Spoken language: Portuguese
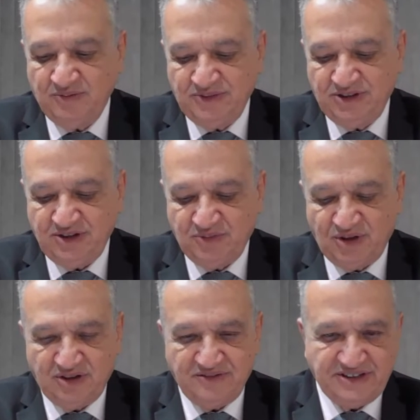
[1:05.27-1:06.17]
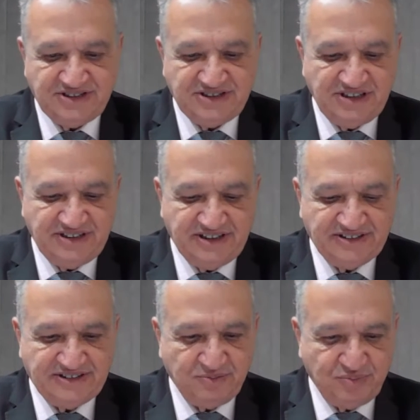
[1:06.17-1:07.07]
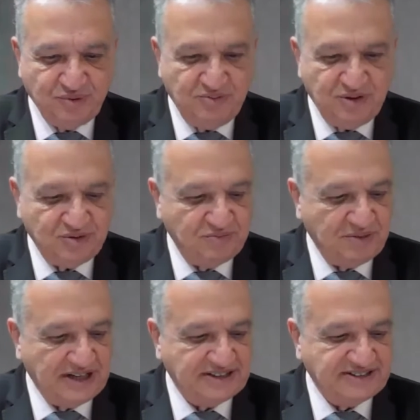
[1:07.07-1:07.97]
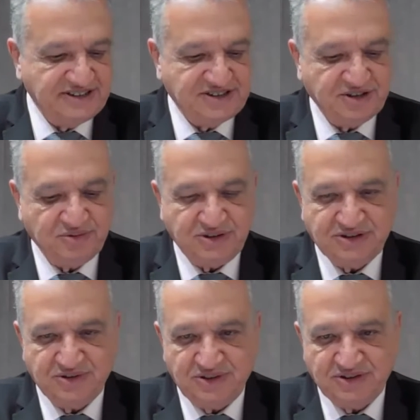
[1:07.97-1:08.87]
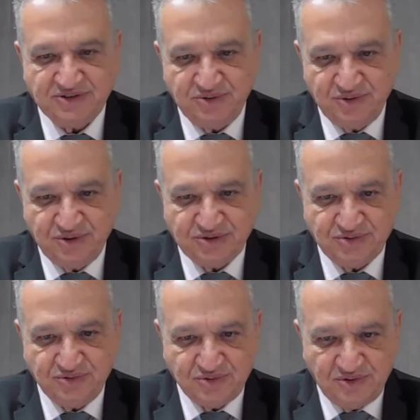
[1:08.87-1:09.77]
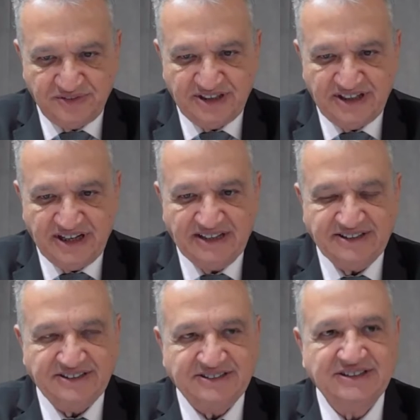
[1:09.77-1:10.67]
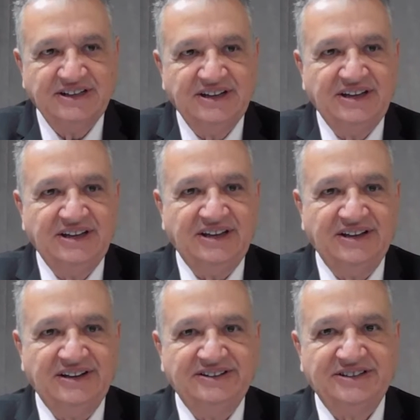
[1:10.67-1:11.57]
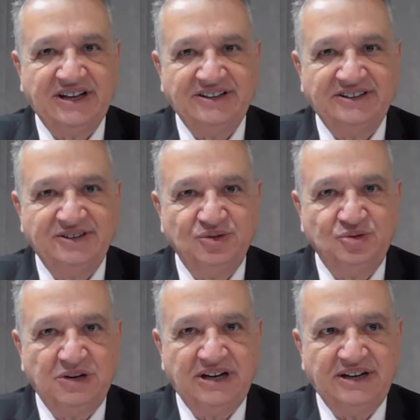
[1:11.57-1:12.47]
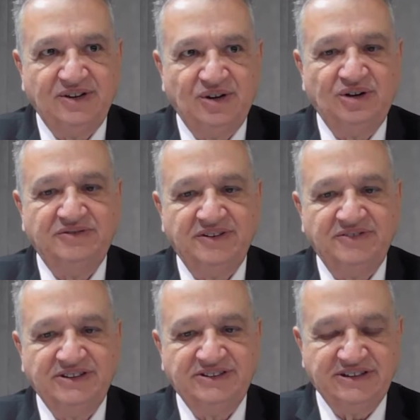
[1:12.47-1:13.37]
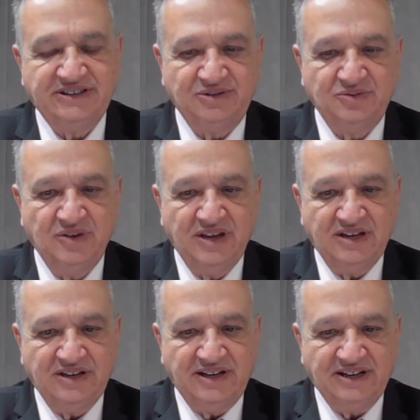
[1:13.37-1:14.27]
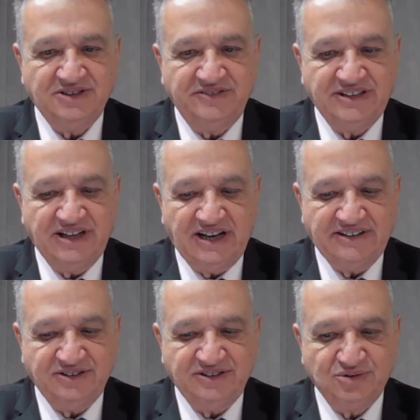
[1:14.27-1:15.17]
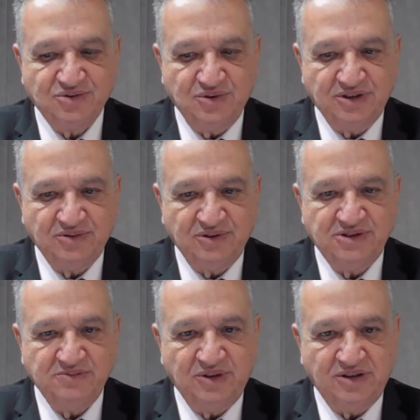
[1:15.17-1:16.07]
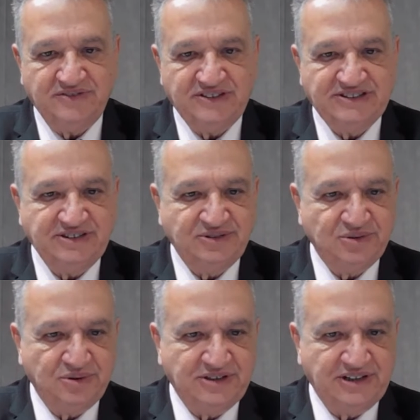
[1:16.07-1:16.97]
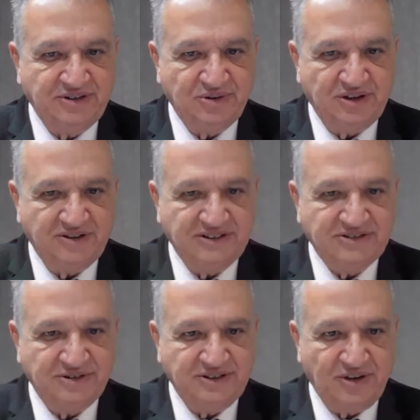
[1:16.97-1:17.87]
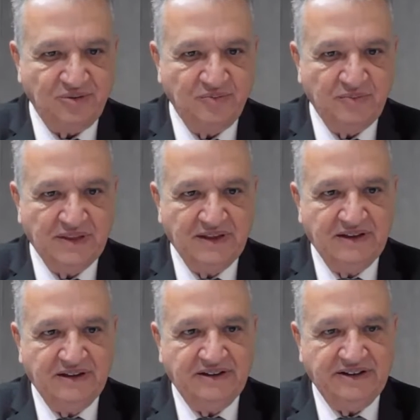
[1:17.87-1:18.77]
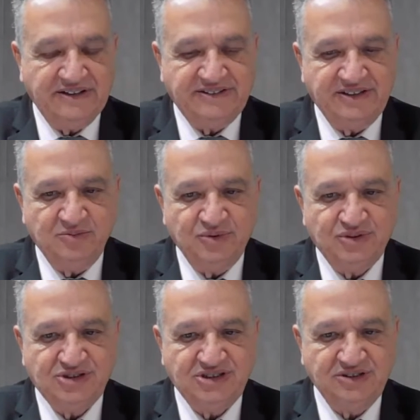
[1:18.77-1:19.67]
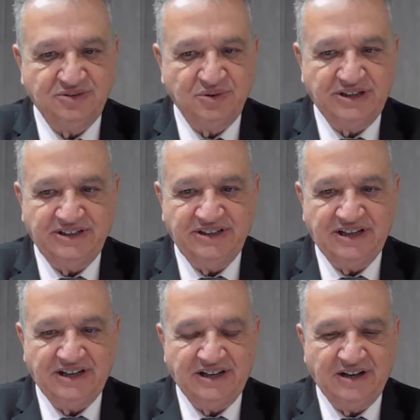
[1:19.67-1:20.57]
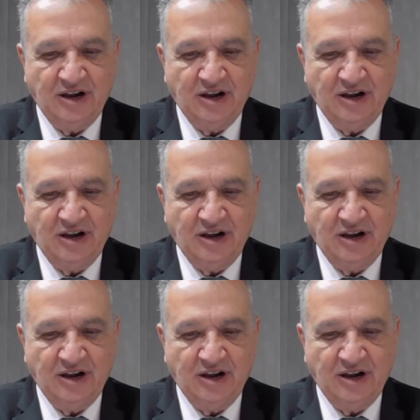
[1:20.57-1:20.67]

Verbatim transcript: de imóveis de interesse público para as instituições conosco conveniadas, ele está dando uma nova visão da atividade dos corretores de imóveis em todo o território nacional. É, temos tido aí a,